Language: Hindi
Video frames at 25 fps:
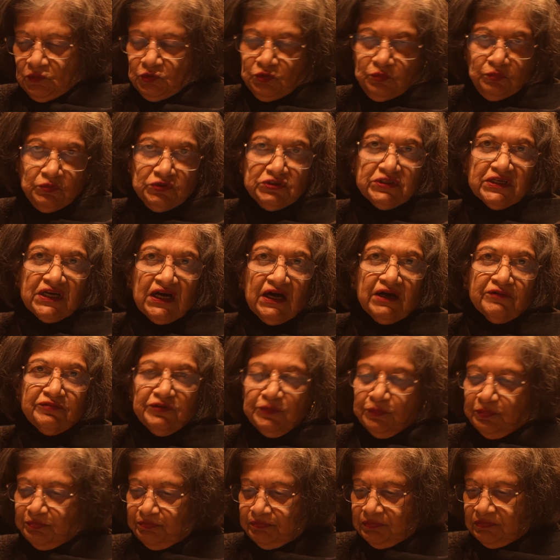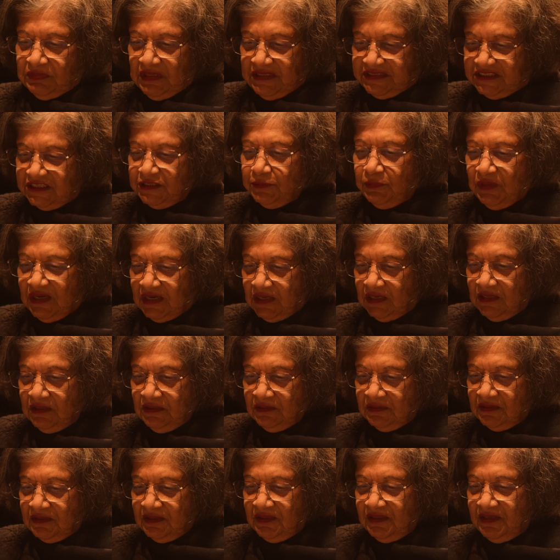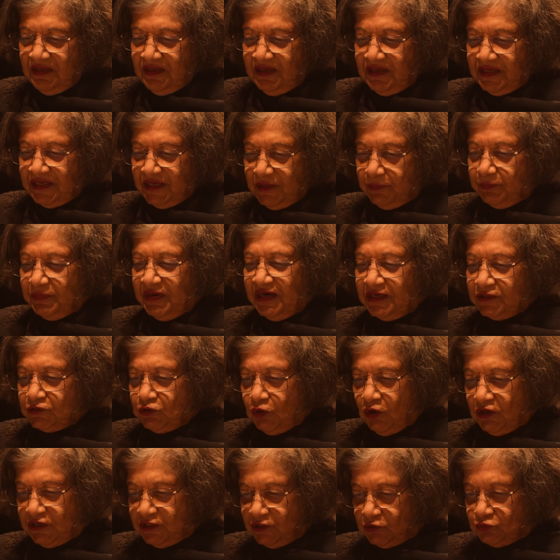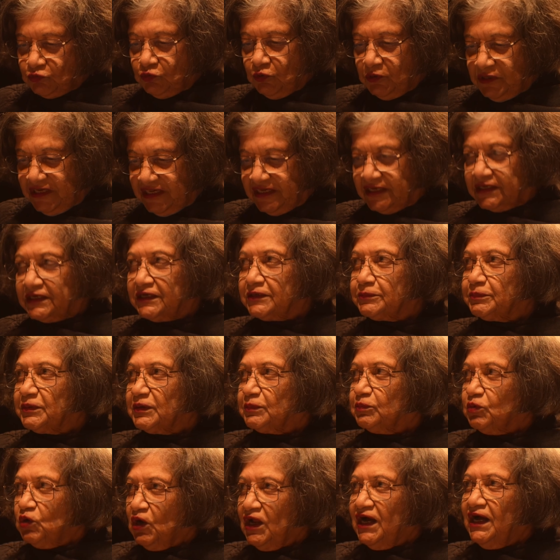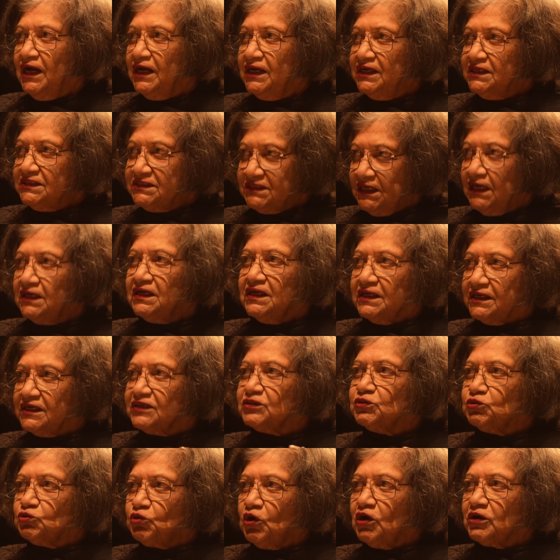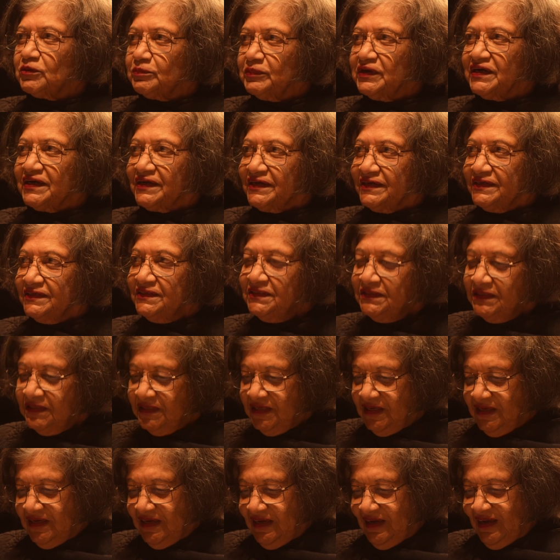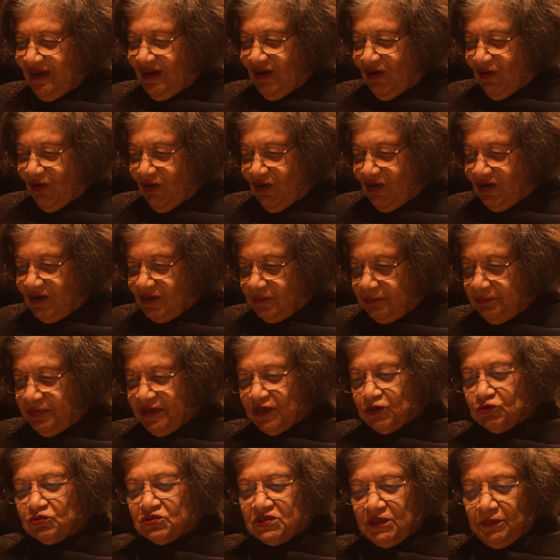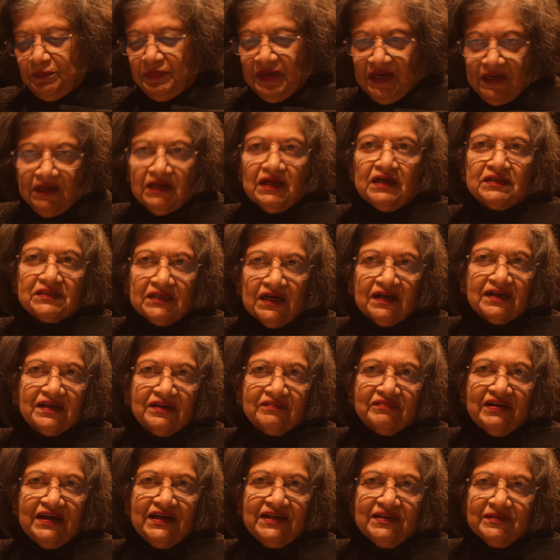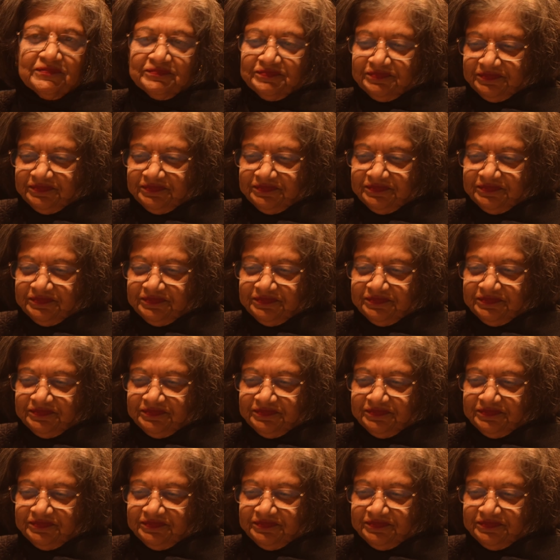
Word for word: तो मुझे काफ़ी अजीब लगा कि मर्द औरत को डिनर पर बुलाए चाहे लिखित तौर पर नहीं और फिर उससे बिल अदा करवाए